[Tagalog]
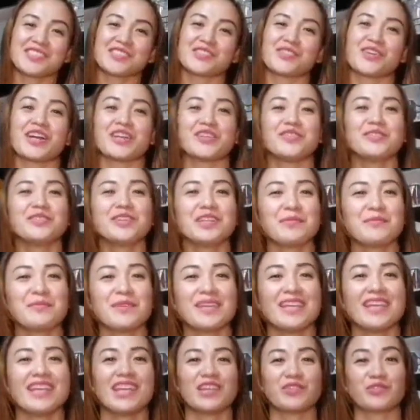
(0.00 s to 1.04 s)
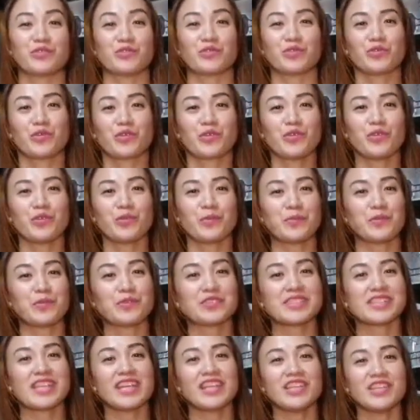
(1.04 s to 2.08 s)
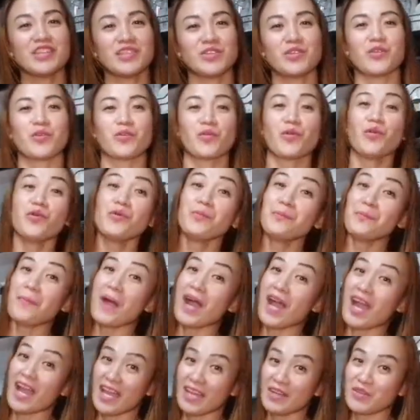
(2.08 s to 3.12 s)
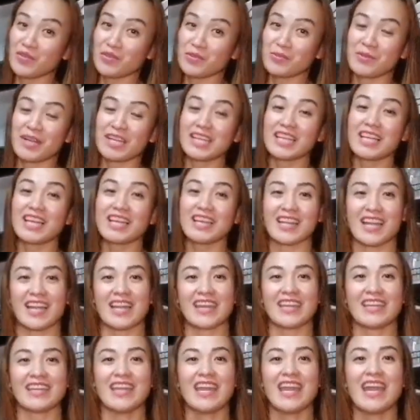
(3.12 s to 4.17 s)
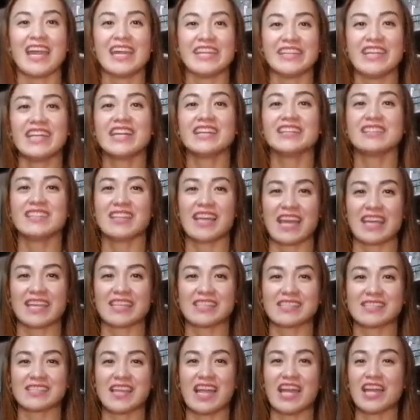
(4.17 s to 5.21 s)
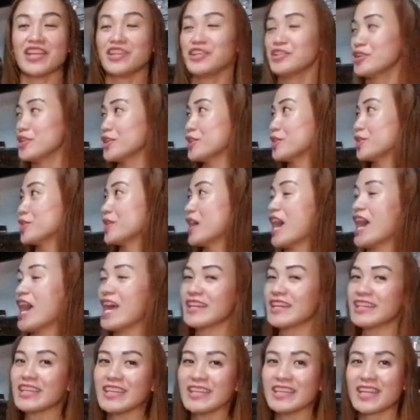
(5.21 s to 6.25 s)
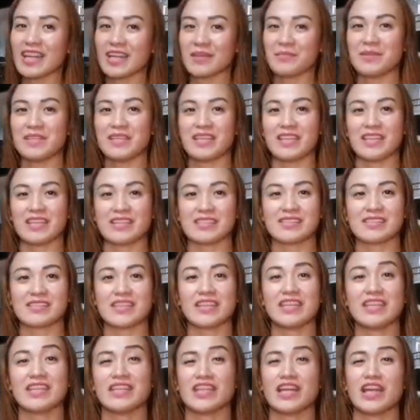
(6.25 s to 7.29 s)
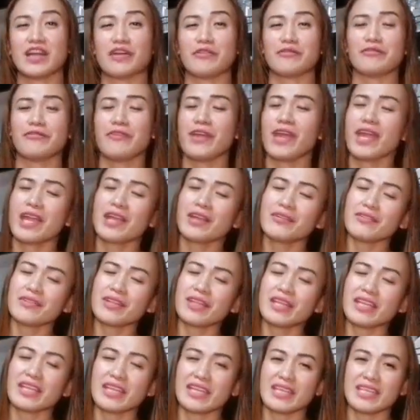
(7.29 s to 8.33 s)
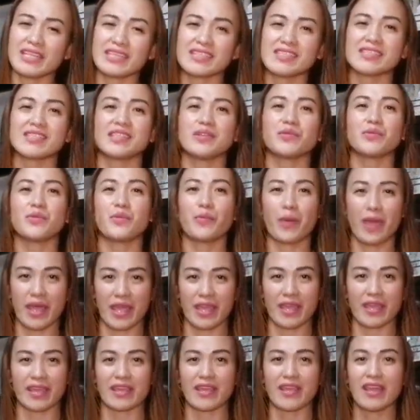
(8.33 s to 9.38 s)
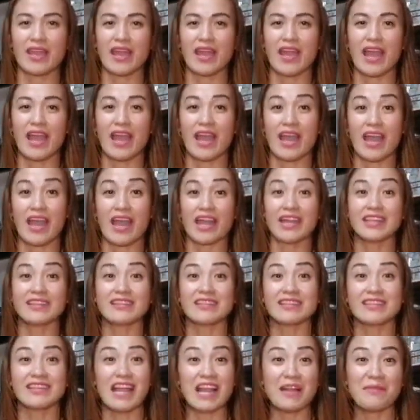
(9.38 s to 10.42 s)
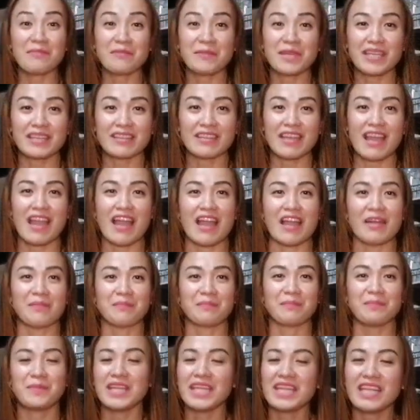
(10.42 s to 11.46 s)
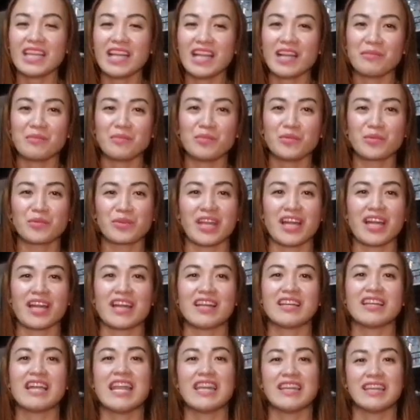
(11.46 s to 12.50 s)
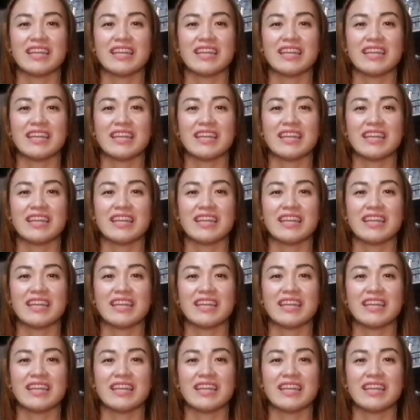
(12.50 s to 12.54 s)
So ngayong gabi, ituturo ko po sa inyo kung paano maglagay ng lights under your hanging cabinets in a very easy way at gamit ang pinakamurang